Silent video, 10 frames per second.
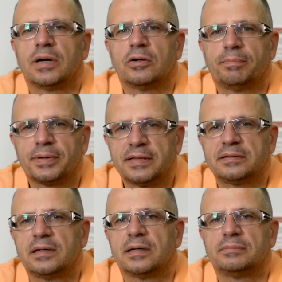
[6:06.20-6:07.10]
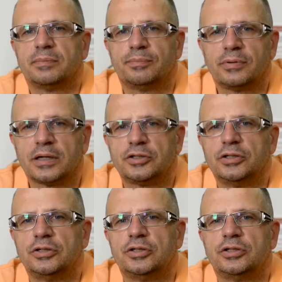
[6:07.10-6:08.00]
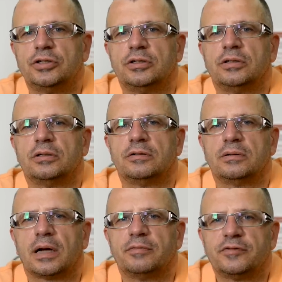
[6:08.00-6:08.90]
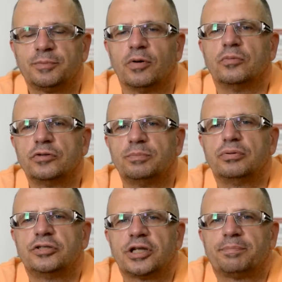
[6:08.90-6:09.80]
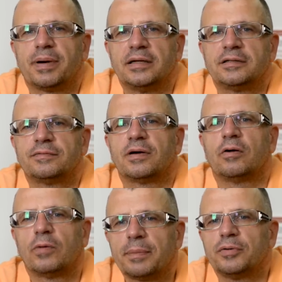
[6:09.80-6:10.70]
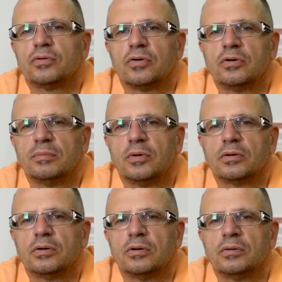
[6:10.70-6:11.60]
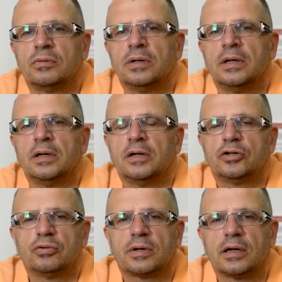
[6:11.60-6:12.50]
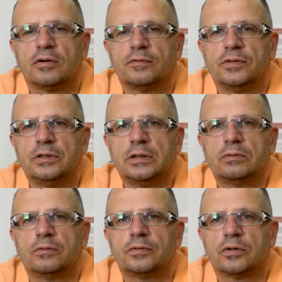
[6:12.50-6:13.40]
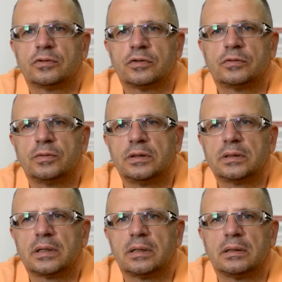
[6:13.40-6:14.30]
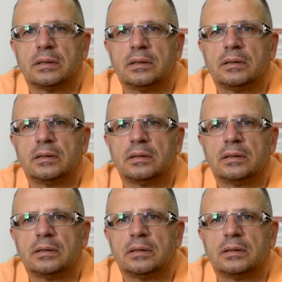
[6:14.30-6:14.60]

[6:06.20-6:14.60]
mają presję, aby płacić, e, aby wspomóc budżet państwa, łapią kogo mogą, szukają wyników. No to słynne e,